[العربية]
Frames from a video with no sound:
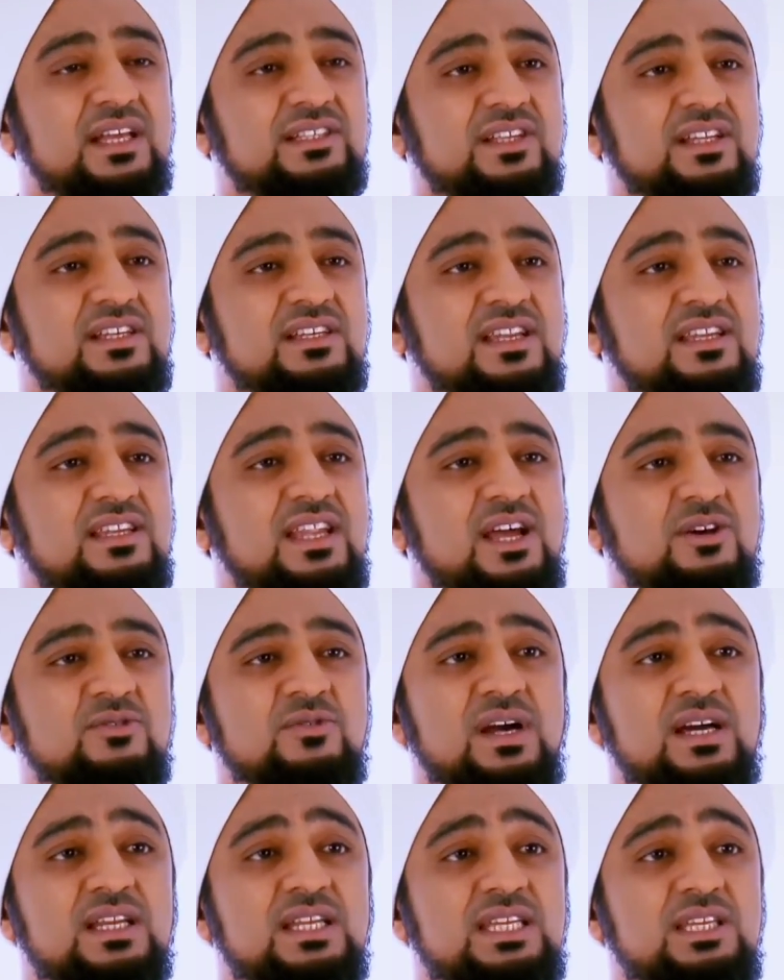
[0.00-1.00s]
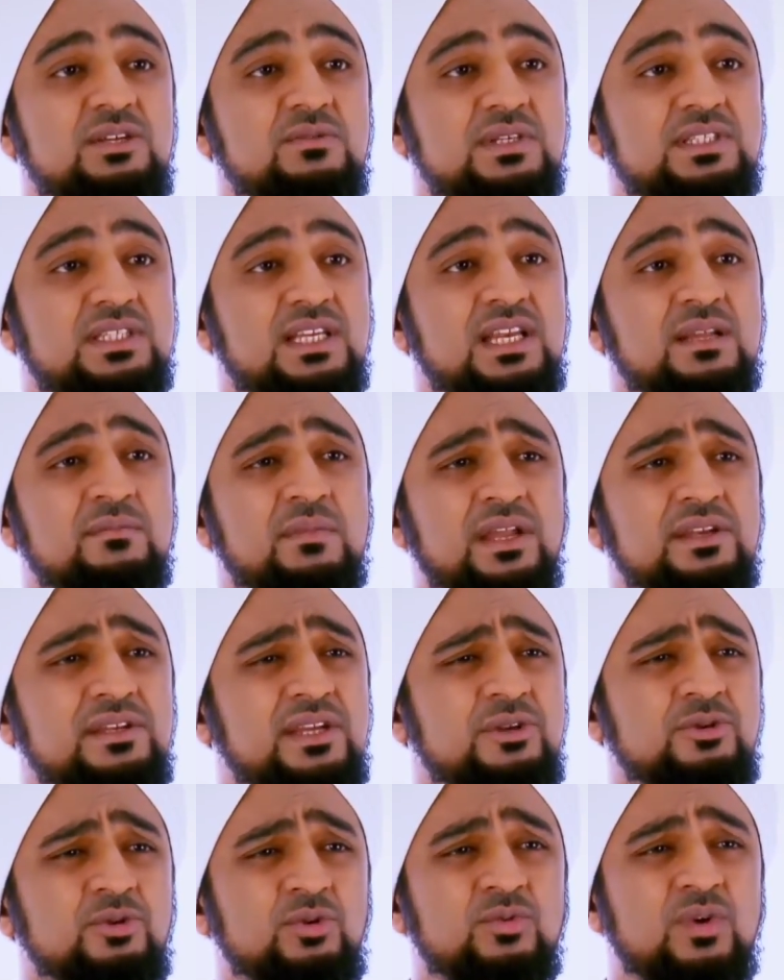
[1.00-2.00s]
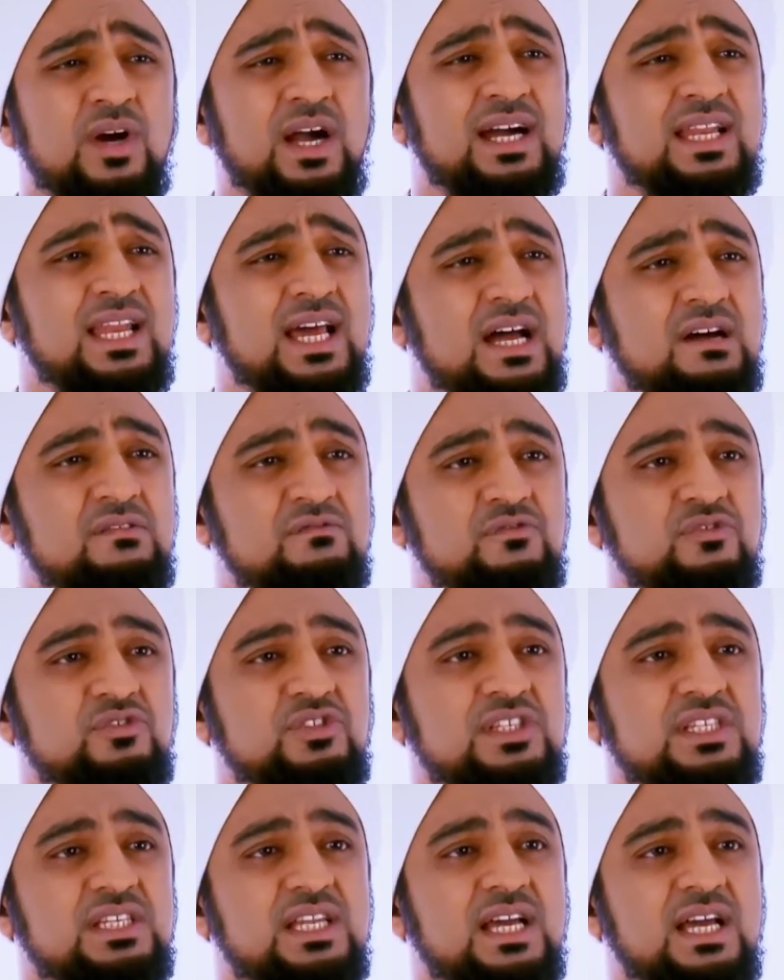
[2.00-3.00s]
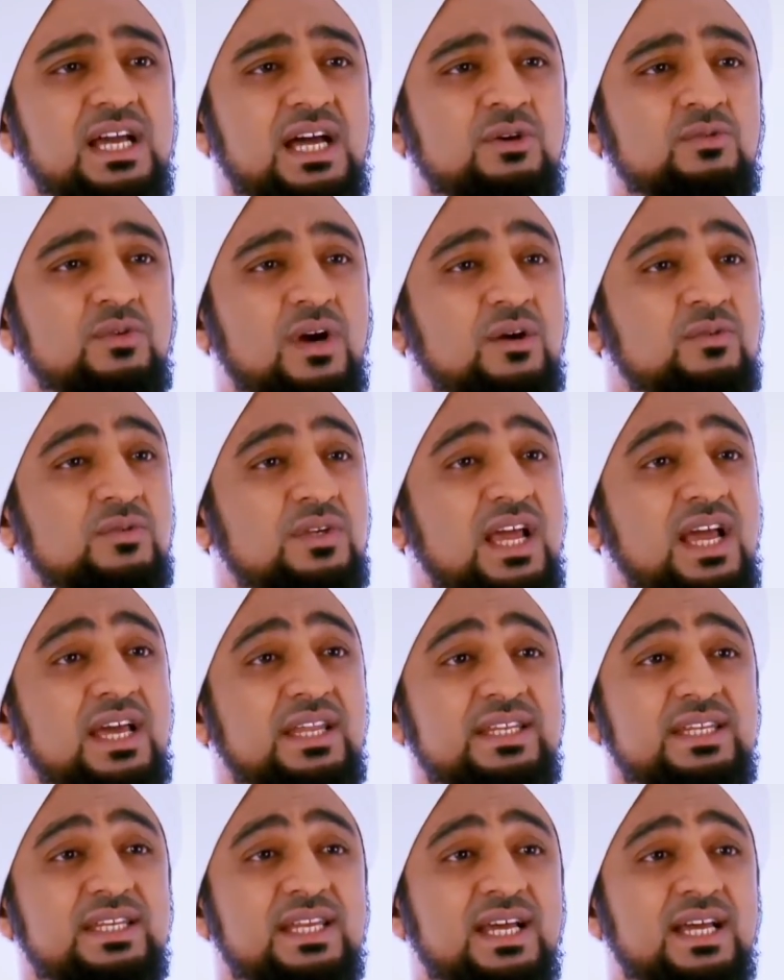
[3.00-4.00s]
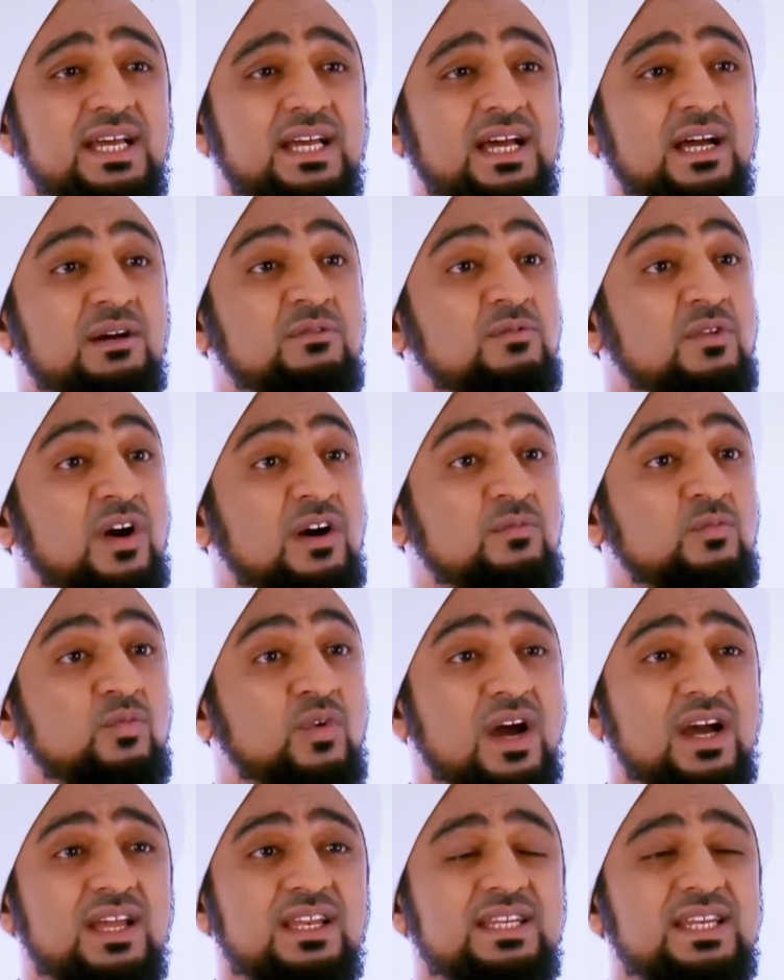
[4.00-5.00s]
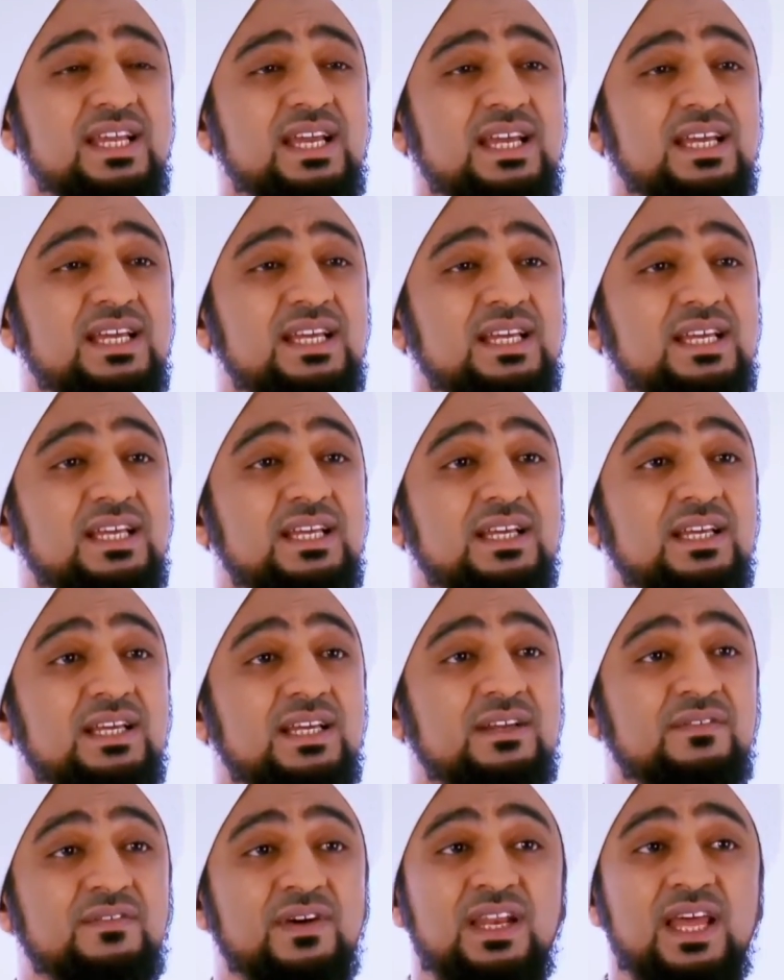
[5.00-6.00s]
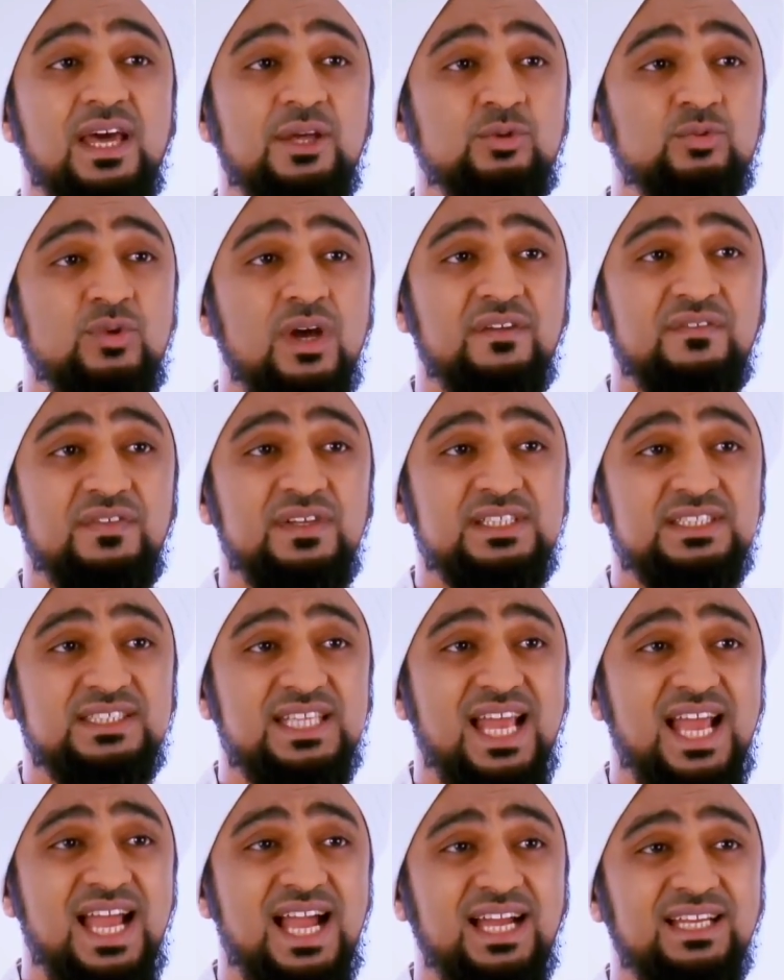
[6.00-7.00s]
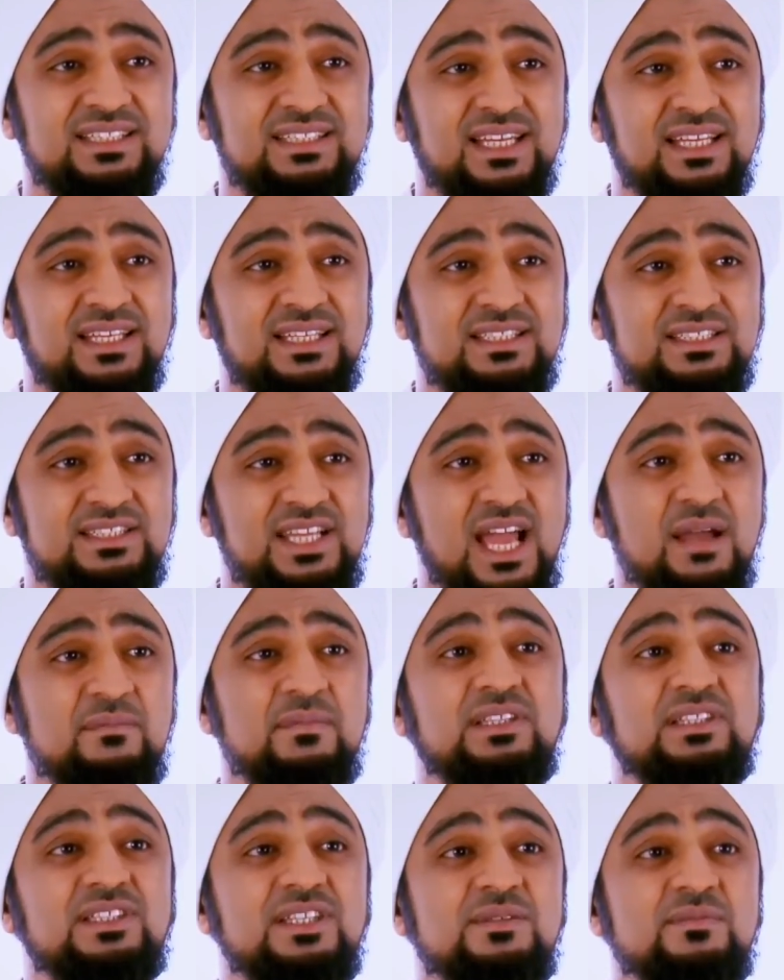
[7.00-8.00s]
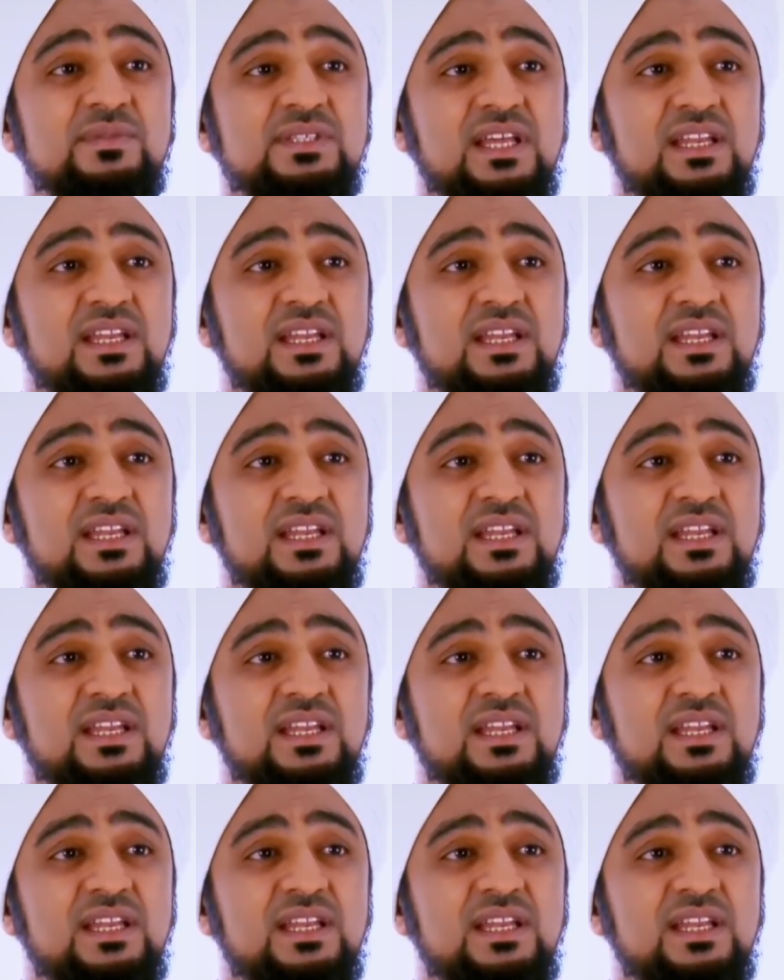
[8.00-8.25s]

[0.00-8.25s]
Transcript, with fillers: صلى الله عليه وسلم أن ندعو على أنفسنا أو أولادنا أو أموالنا فلا نوافق ساعة إجابة من